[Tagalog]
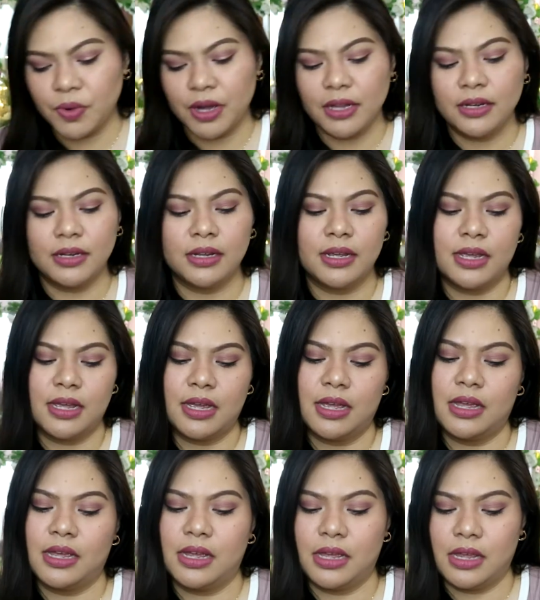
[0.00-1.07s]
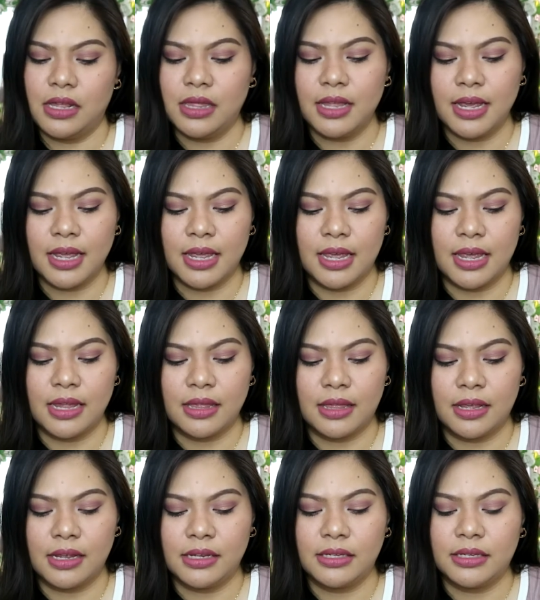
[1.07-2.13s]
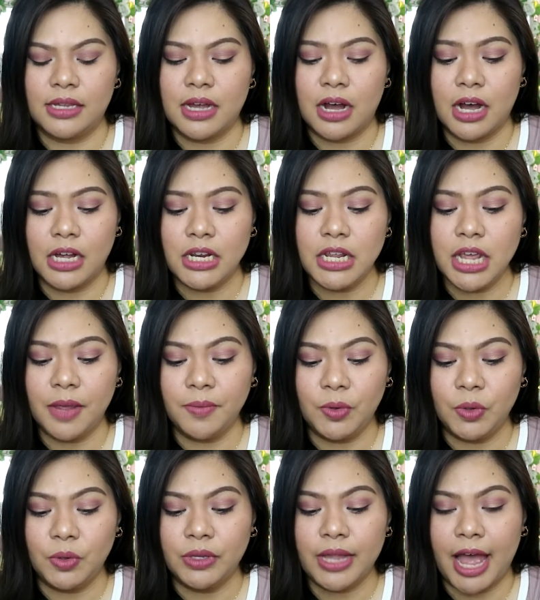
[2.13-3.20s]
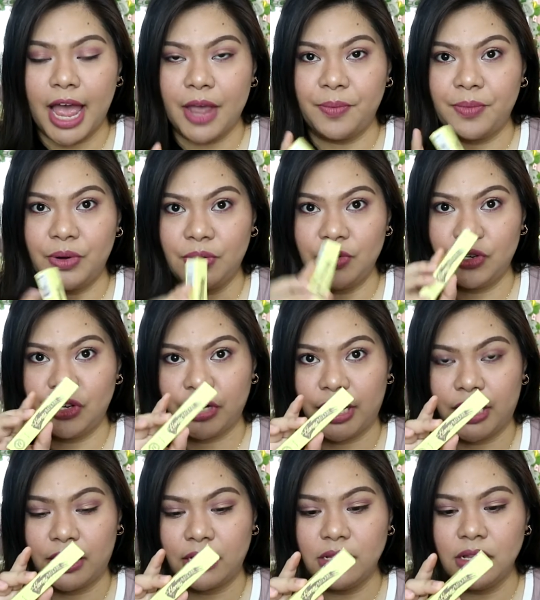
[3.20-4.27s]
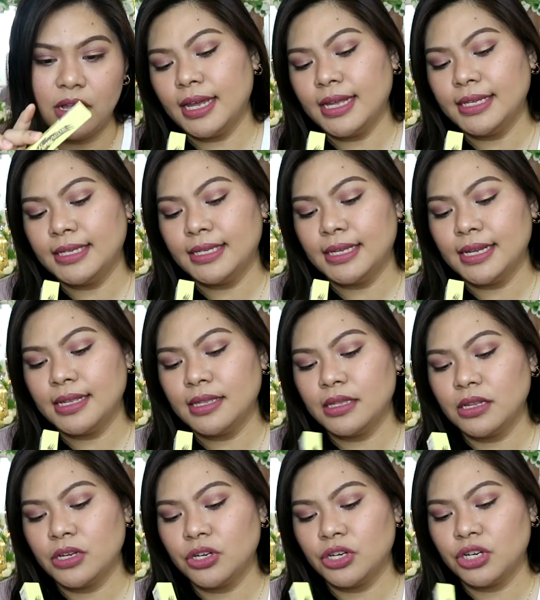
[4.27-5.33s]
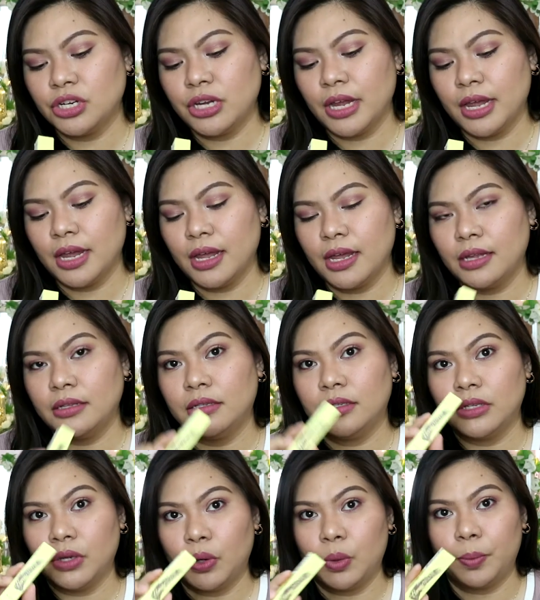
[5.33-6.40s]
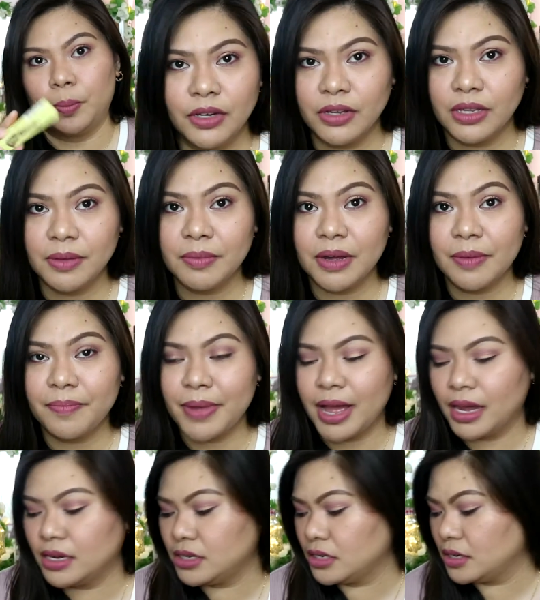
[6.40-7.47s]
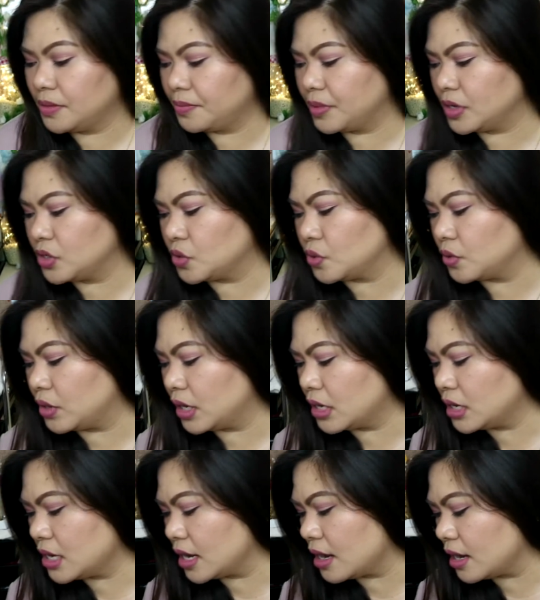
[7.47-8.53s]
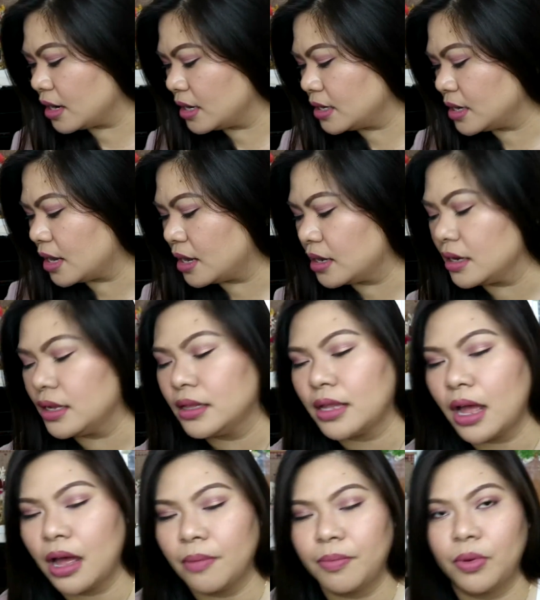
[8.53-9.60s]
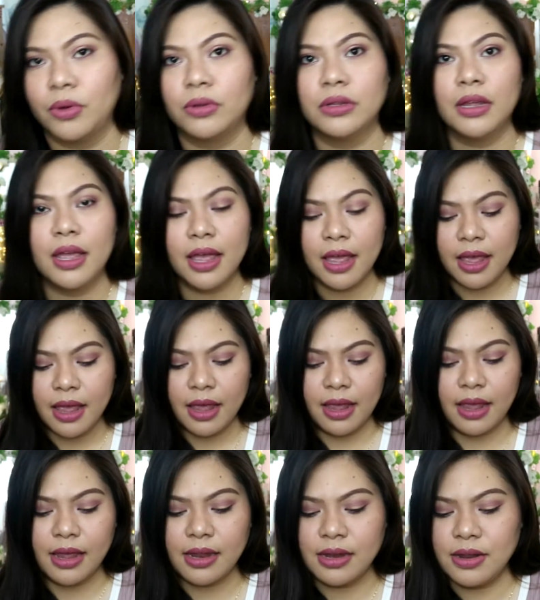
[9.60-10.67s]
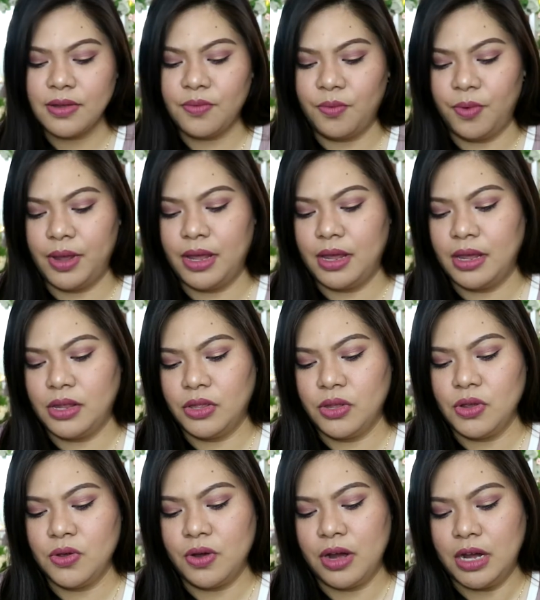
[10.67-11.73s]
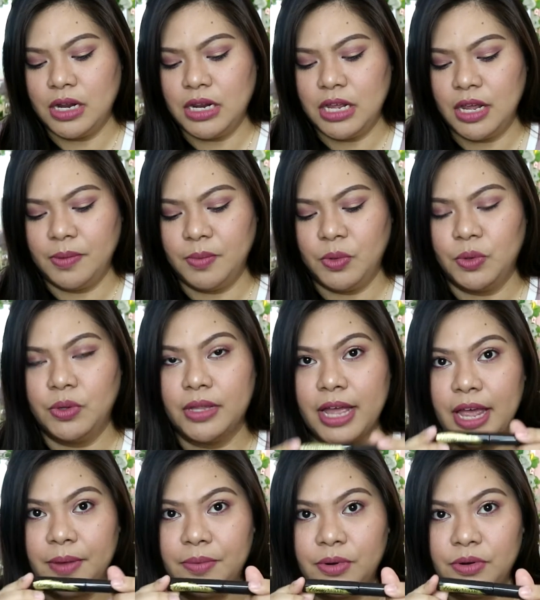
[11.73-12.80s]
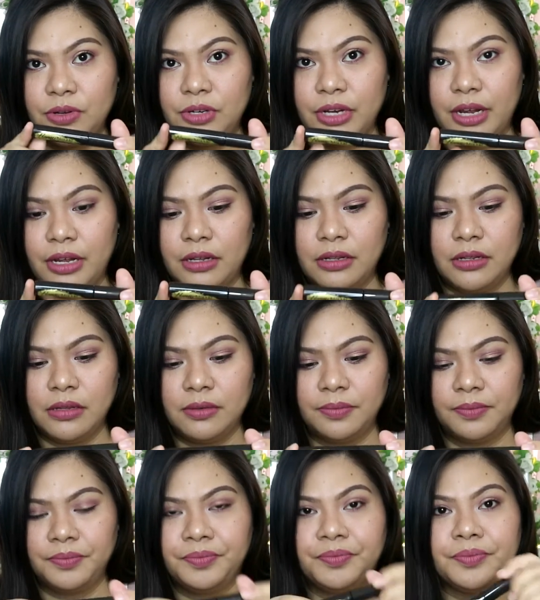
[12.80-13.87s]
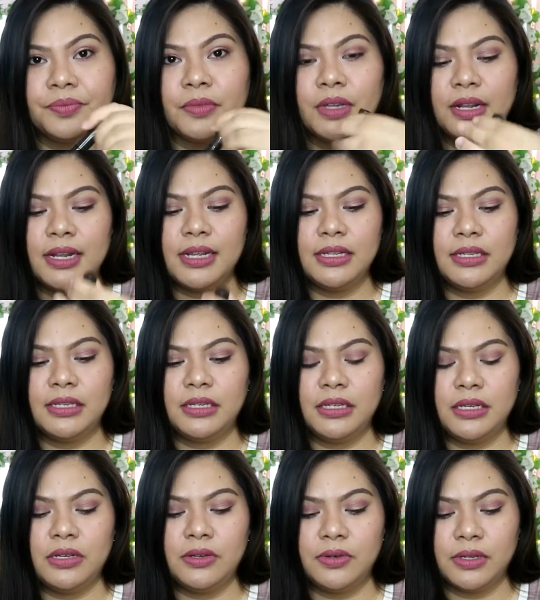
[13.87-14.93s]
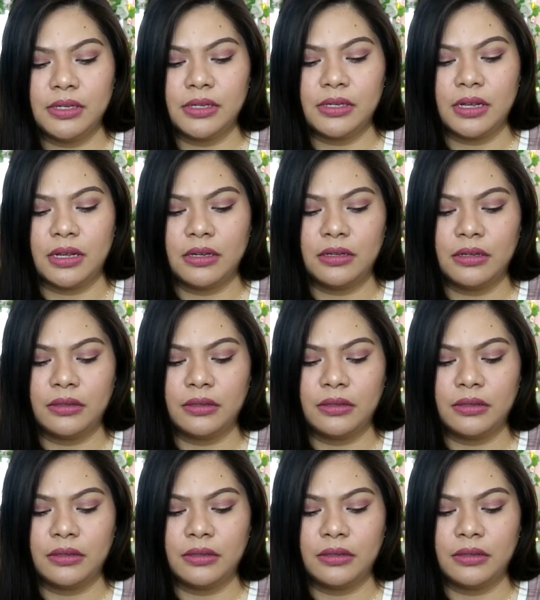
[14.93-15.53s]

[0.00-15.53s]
one in the kit is the Honey I'm Good Eyebrow Gel. It's in the shade Taupe. Ang cute ng mga packaging ng Pink Sugar. Nakakahinayang itapon. Anyway, ito yung Honey I'm Good Eyebrow Gel. Let's see yung inside.